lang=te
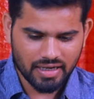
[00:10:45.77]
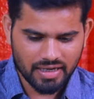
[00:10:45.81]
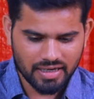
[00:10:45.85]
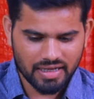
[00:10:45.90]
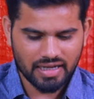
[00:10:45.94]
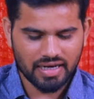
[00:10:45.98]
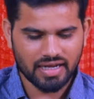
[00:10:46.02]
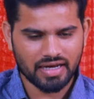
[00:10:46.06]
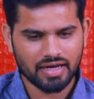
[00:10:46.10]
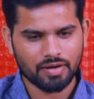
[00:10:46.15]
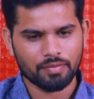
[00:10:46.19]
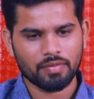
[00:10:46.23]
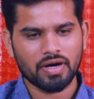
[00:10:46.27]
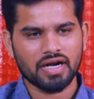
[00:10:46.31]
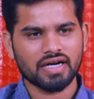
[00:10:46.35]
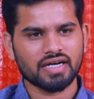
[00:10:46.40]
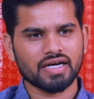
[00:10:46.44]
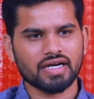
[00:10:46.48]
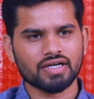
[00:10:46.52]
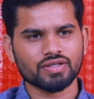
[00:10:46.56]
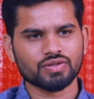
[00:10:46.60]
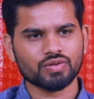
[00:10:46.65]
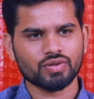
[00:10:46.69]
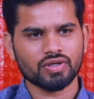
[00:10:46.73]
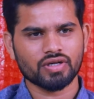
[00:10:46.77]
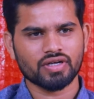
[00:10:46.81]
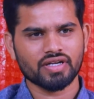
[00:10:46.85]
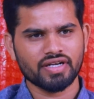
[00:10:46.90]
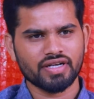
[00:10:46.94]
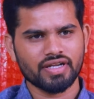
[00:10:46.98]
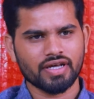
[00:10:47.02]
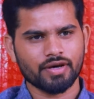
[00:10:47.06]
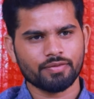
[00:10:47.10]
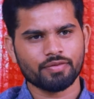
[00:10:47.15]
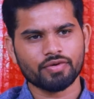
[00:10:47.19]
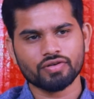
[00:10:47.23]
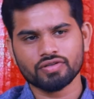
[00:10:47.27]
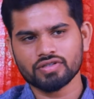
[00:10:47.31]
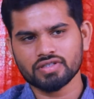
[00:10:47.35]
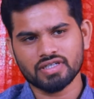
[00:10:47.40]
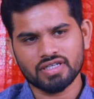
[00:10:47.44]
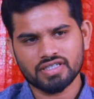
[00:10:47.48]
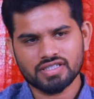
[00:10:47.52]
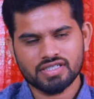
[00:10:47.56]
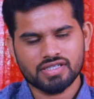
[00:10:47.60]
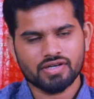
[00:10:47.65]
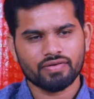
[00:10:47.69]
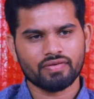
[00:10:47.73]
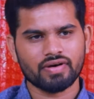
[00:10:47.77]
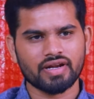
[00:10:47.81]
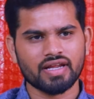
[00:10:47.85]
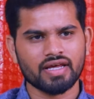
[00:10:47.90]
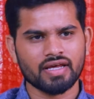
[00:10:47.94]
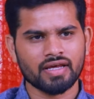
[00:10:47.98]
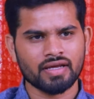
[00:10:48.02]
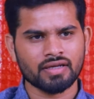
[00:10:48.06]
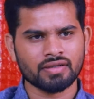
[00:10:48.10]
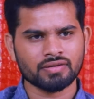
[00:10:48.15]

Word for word: అనర్గలంగా మాట్లాడుతున్నారు ఇన్ని అభివృద్ధి చేసినాం అని